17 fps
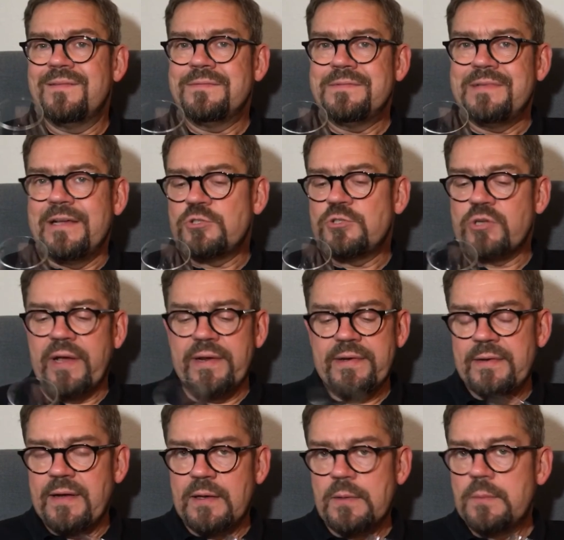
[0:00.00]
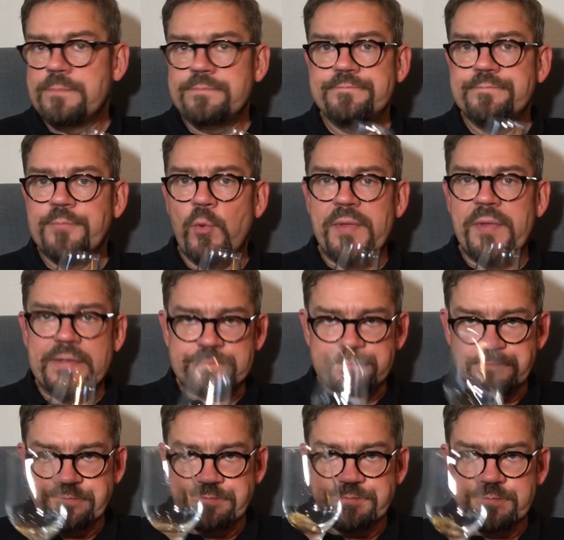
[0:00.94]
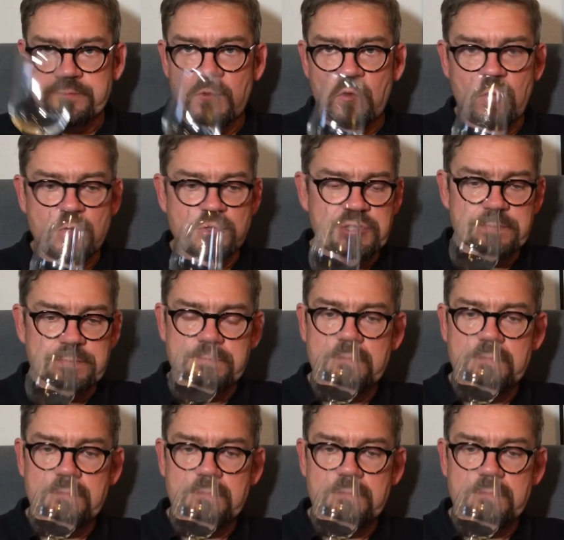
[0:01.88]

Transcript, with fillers: Der schreit nach Probieren. Clongy.